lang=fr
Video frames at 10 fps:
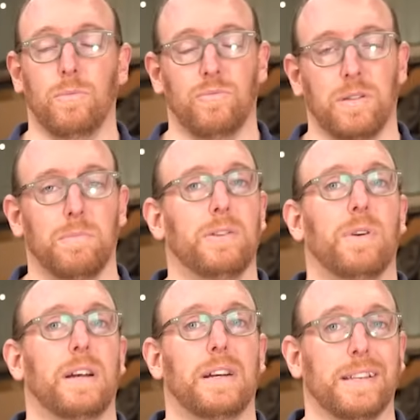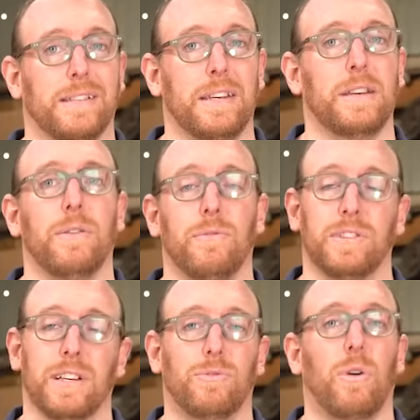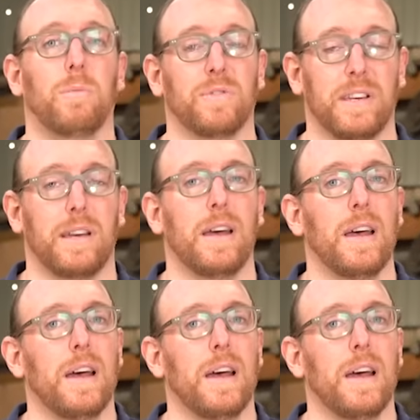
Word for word: une boîte manuelle classique, vous allez tout remonter.